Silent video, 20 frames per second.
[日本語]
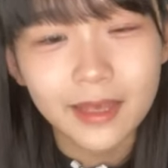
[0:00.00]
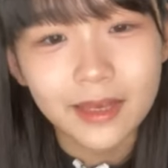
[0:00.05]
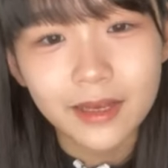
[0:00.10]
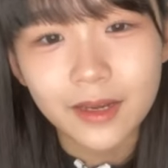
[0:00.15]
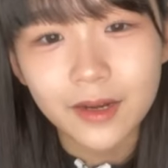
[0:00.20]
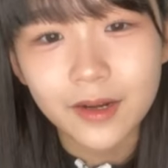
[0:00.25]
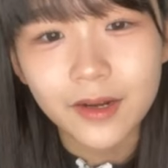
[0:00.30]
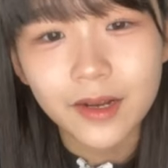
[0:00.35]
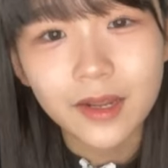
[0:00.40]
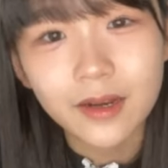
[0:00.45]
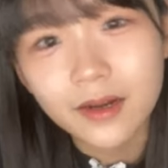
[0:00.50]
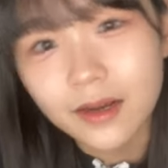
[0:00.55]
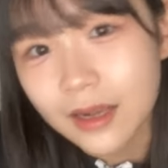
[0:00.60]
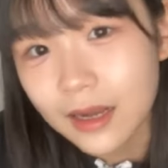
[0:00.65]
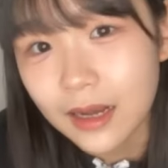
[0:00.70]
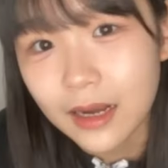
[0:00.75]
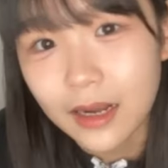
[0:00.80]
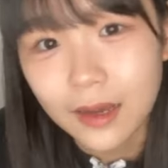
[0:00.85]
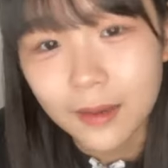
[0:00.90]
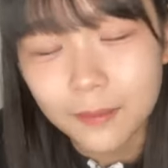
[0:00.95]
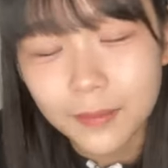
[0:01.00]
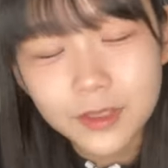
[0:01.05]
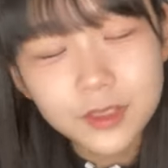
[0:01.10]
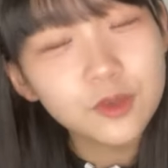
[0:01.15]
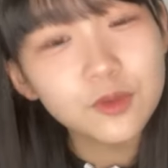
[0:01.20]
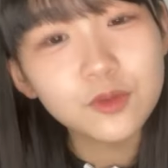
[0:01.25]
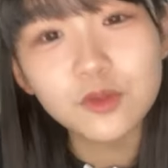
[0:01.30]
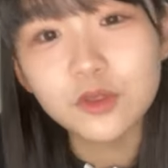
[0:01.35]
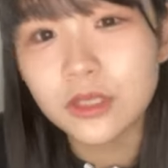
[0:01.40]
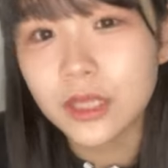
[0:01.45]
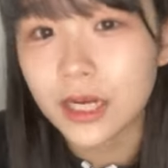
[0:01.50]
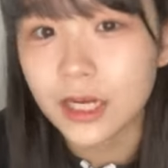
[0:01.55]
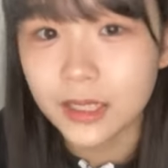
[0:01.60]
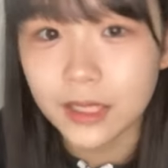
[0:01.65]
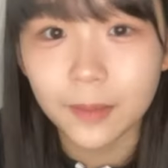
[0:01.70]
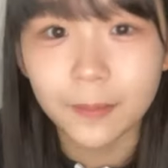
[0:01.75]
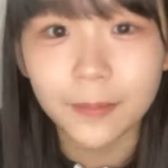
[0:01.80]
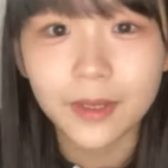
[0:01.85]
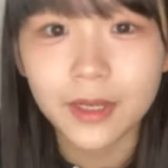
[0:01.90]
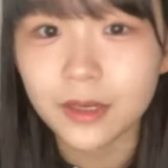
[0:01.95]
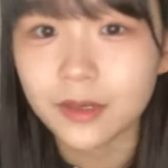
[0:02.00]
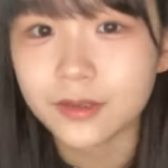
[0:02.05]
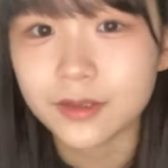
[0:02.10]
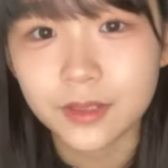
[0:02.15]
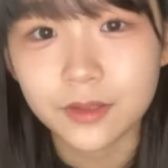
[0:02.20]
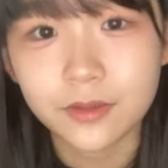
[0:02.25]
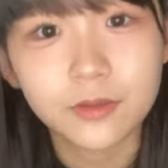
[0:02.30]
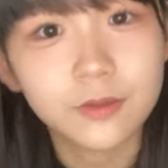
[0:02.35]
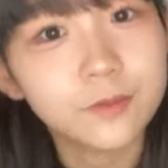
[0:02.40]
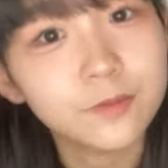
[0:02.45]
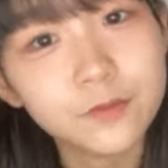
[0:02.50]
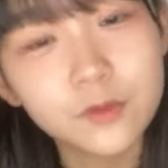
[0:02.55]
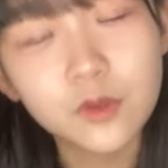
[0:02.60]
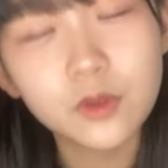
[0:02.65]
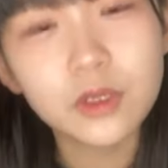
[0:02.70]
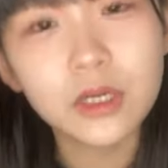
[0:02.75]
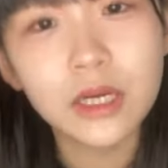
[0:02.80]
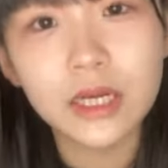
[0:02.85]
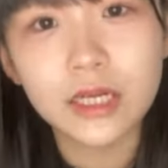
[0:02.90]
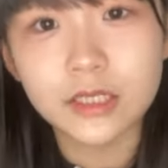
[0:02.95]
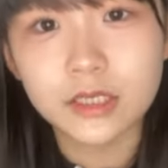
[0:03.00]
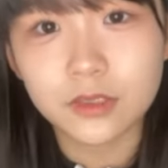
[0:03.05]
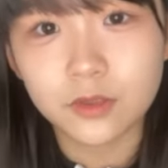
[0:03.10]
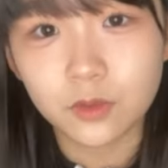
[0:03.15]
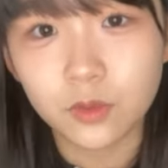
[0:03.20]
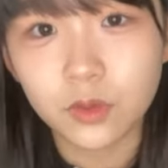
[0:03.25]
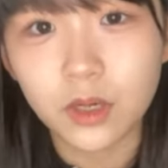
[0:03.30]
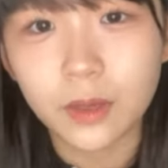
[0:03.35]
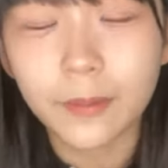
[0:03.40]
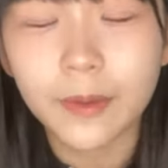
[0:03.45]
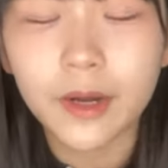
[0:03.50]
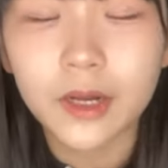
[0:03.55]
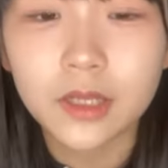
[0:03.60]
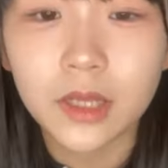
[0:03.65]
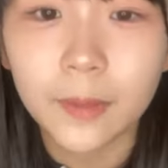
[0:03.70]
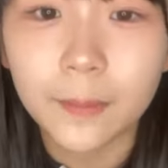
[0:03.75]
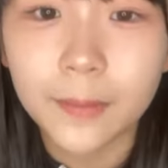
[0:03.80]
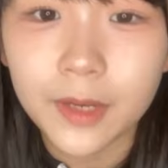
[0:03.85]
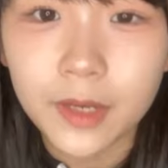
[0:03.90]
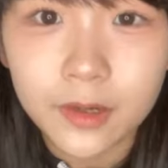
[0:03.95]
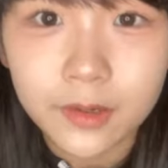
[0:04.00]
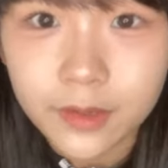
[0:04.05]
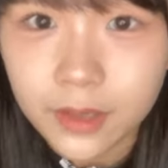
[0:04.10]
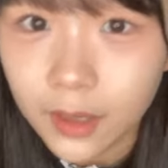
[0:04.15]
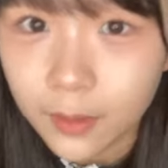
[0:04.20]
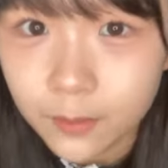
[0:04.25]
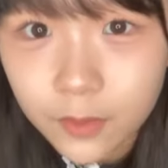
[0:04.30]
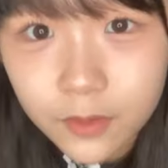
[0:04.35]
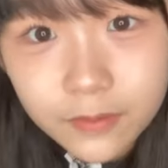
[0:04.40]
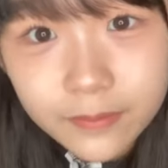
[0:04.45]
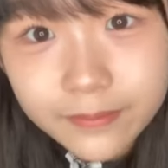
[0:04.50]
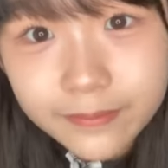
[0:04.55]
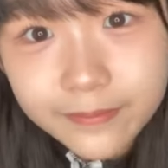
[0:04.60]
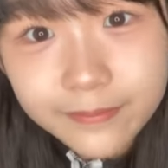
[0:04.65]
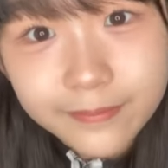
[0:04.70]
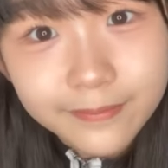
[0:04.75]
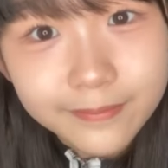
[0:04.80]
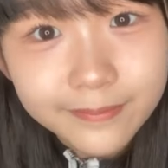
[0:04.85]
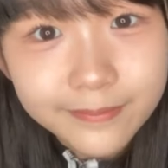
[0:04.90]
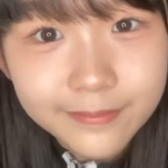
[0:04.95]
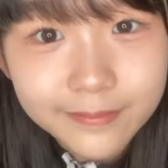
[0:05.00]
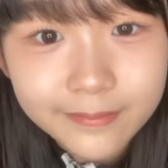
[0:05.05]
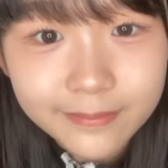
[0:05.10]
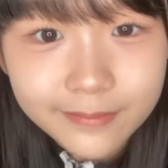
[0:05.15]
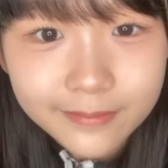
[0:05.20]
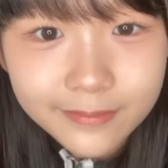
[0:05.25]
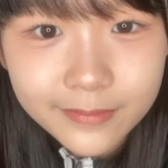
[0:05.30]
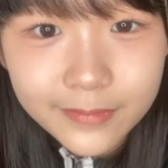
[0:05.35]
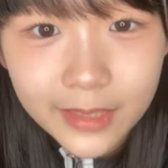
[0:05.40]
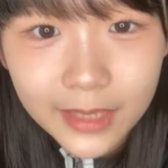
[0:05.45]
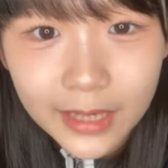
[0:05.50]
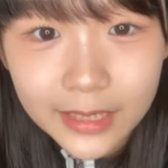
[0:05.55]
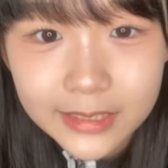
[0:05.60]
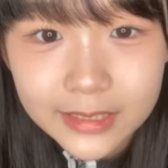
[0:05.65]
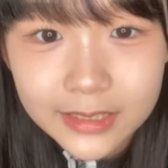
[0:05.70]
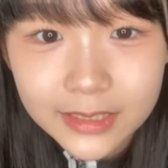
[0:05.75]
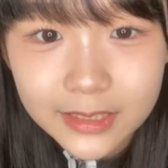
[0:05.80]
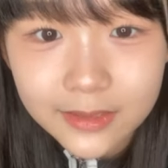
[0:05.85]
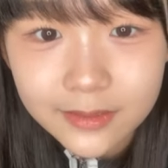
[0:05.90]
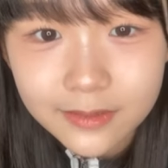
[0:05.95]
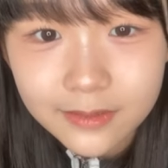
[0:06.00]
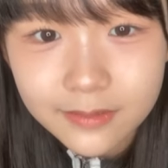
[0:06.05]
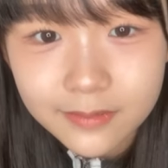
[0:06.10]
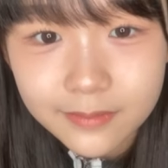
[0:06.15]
からからまあちょっとなら食べれるけど唐辛子の方がまだ食べれるかもって感じ